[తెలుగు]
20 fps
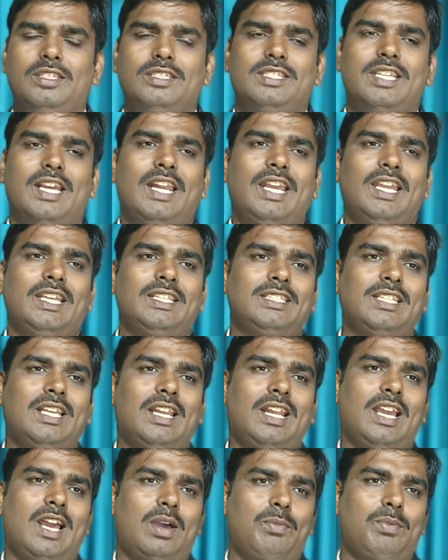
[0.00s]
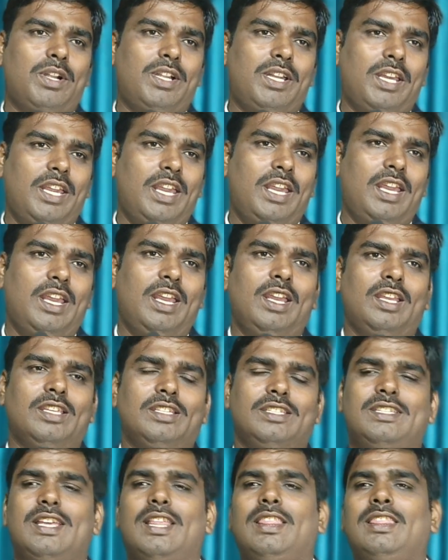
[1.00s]
జరిగించరు కాబట్టి
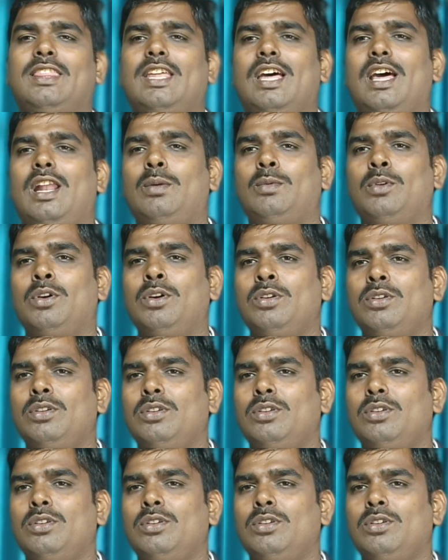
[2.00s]
సంతానము